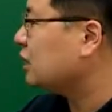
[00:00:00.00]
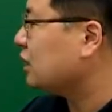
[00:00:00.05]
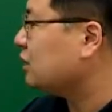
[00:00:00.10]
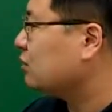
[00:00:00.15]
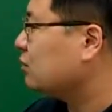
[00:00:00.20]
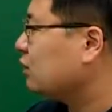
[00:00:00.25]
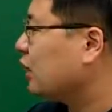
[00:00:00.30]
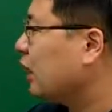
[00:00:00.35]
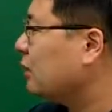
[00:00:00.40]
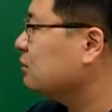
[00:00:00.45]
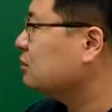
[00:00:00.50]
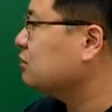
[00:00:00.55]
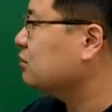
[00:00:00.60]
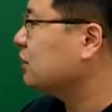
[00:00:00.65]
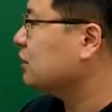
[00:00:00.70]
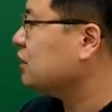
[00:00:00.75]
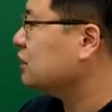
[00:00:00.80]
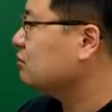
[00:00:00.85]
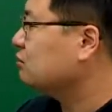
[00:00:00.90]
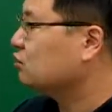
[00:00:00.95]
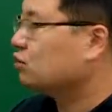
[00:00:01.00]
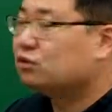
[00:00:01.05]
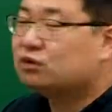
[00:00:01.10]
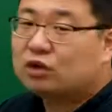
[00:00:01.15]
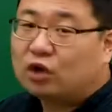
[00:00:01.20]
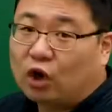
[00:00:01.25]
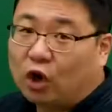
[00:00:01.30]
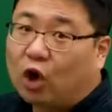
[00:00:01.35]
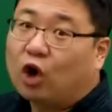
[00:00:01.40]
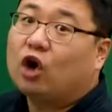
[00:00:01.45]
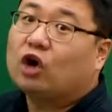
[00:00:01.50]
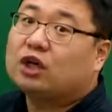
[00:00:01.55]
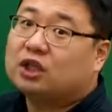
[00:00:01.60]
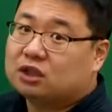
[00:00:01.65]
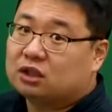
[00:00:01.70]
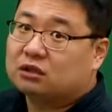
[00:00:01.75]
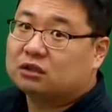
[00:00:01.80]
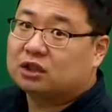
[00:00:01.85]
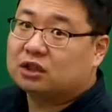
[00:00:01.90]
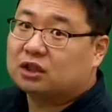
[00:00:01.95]
아니고 대부분의 침묵은 거의
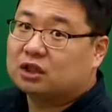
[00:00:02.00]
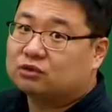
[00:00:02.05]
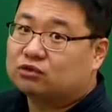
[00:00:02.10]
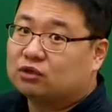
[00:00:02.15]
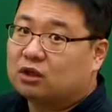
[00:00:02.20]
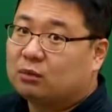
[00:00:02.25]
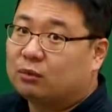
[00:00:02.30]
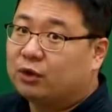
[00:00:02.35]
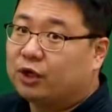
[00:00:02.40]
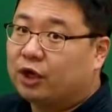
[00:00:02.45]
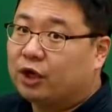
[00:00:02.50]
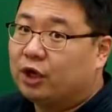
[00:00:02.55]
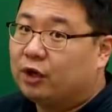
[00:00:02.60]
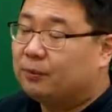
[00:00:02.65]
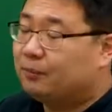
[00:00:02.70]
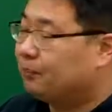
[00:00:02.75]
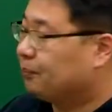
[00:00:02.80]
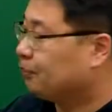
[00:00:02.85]
절대 다수가 뭐예요?